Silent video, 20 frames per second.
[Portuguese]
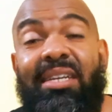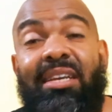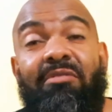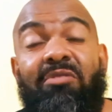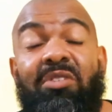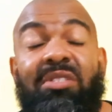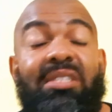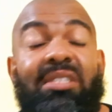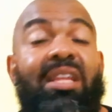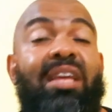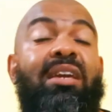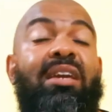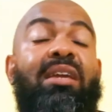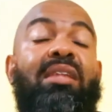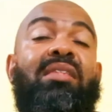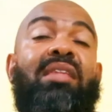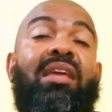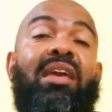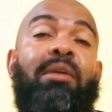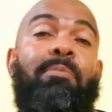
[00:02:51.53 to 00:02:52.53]
que você tem que
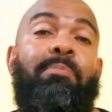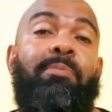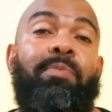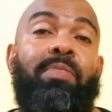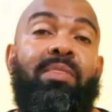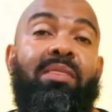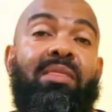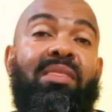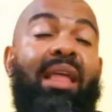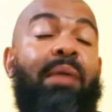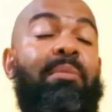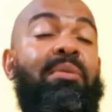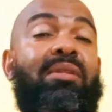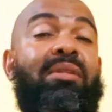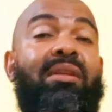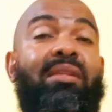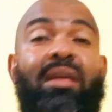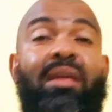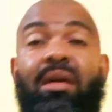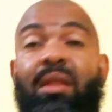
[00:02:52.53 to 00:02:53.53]
ter, tá me
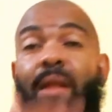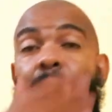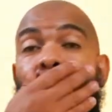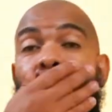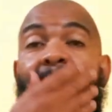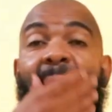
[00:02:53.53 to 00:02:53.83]
entendendo?